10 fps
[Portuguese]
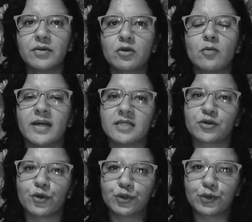e Combate à
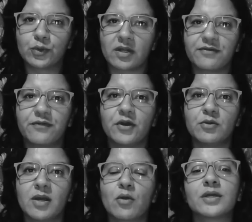Tortura foi
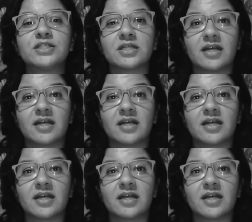uma conquista